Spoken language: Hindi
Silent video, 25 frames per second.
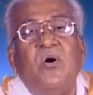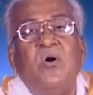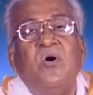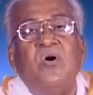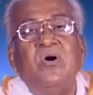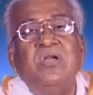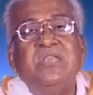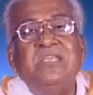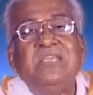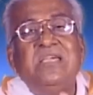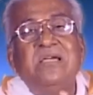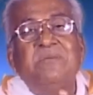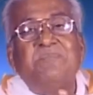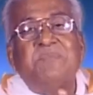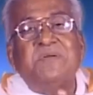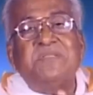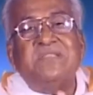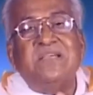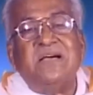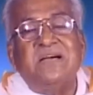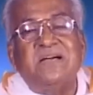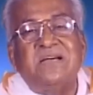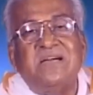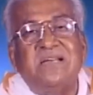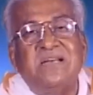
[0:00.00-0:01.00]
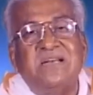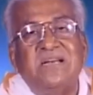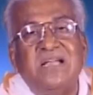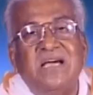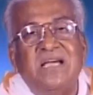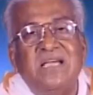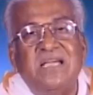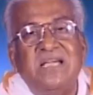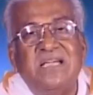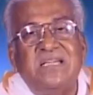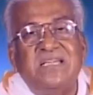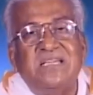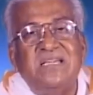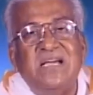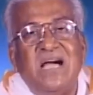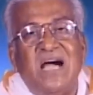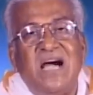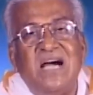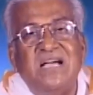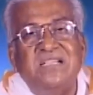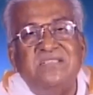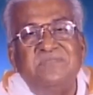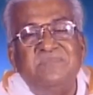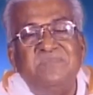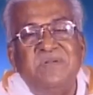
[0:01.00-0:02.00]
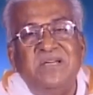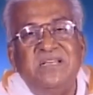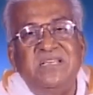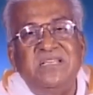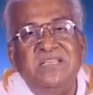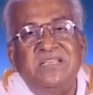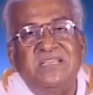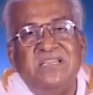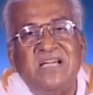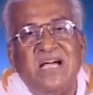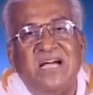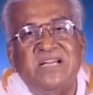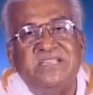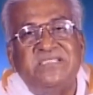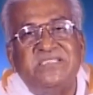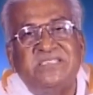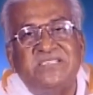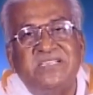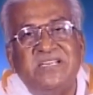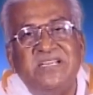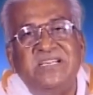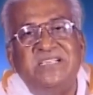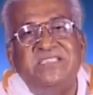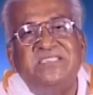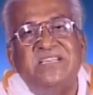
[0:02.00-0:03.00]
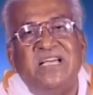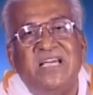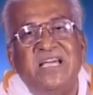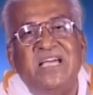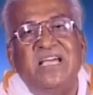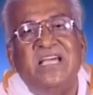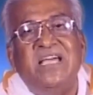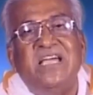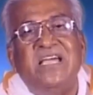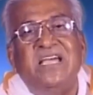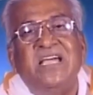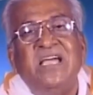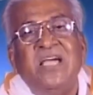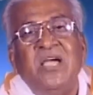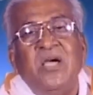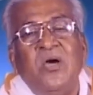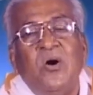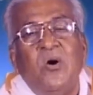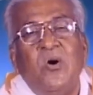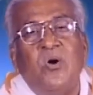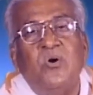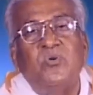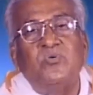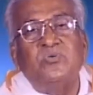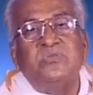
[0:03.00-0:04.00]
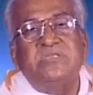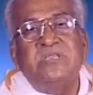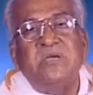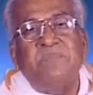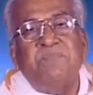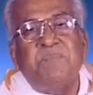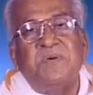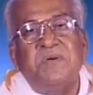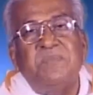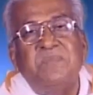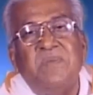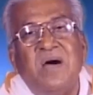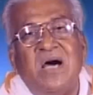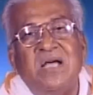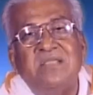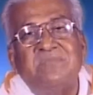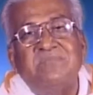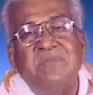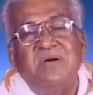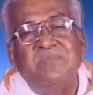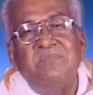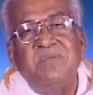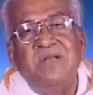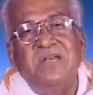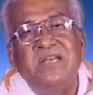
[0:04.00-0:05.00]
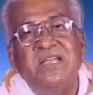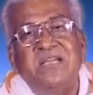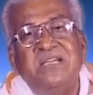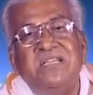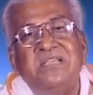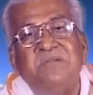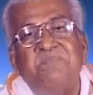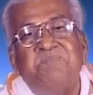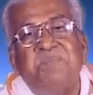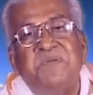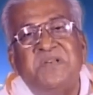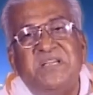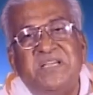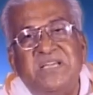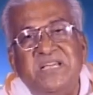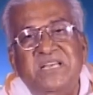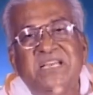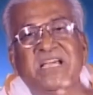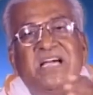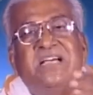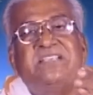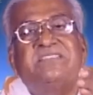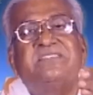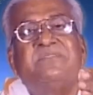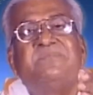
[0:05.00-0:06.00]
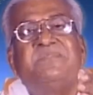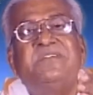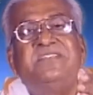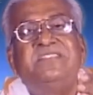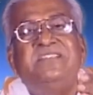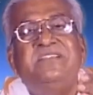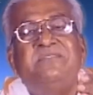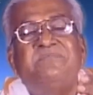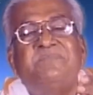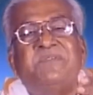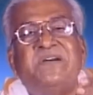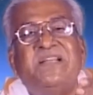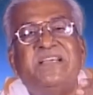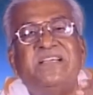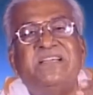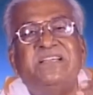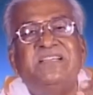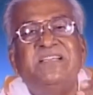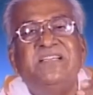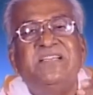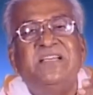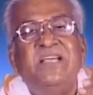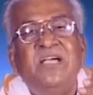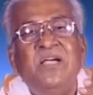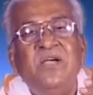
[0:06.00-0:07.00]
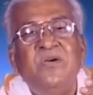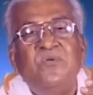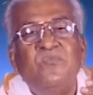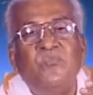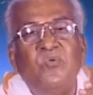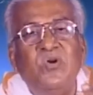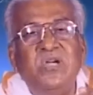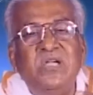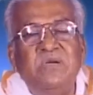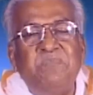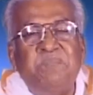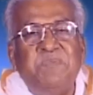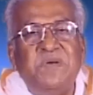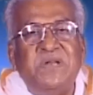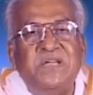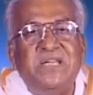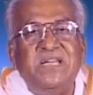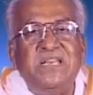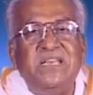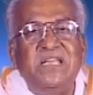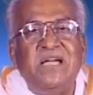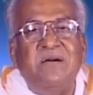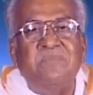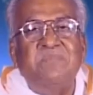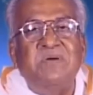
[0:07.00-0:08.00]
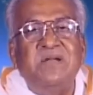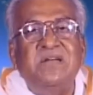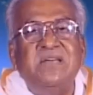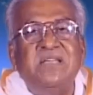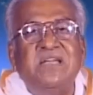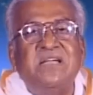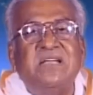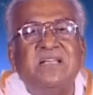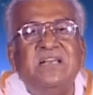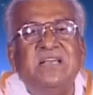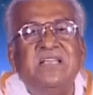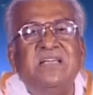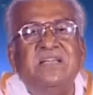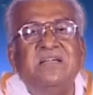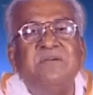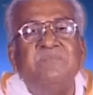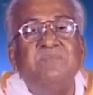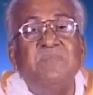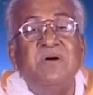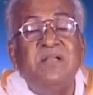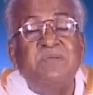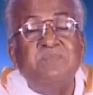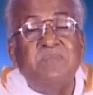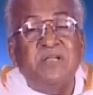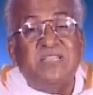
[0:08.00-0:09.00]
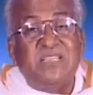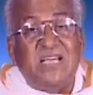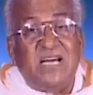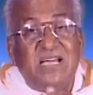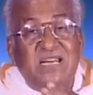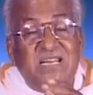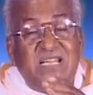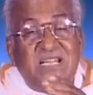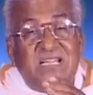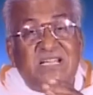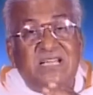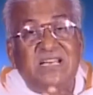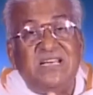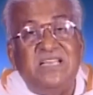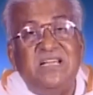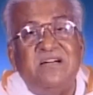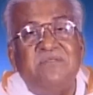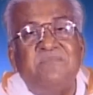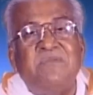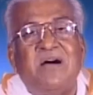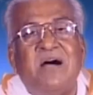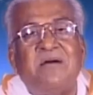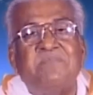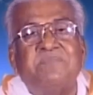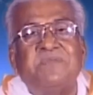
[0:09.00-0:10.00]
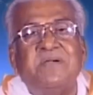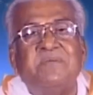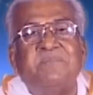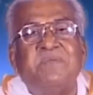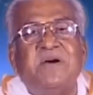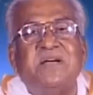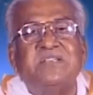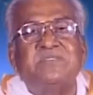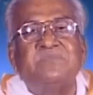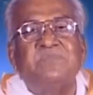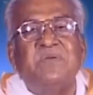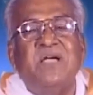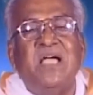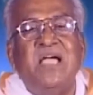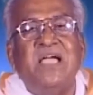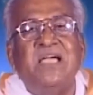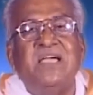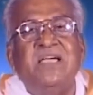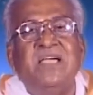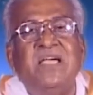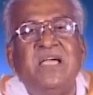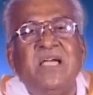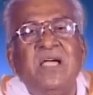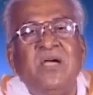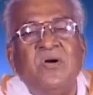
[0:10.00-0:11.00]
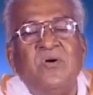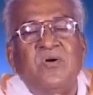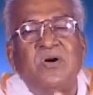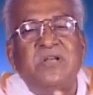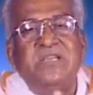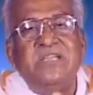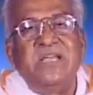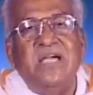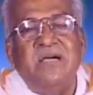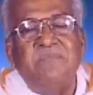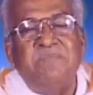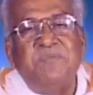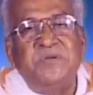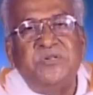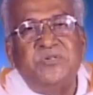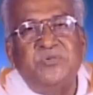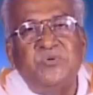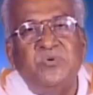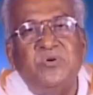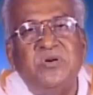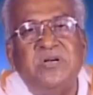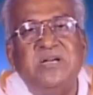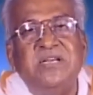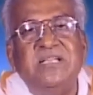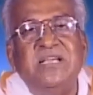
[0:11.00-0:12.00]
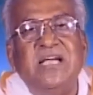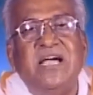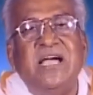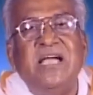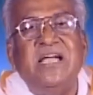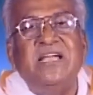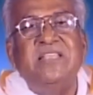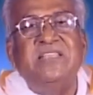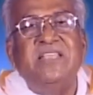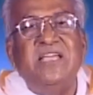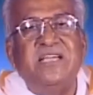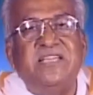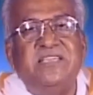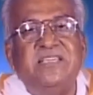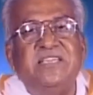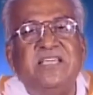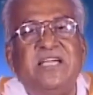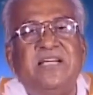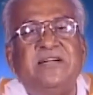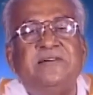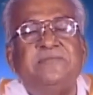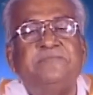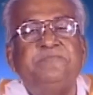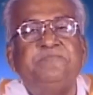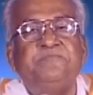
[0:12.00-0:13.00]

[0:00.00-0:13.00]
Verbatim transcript: और ये पता करना है कि आज मेरी क्या स्टेज है और उसे परमात्मा बनने की प्रक्रिया समझनी पड़ेगी वही प्रक्रिया बनने के लिए बताने के लिए हम आपके पास में आए और ये एपिसोड लिया है देखिए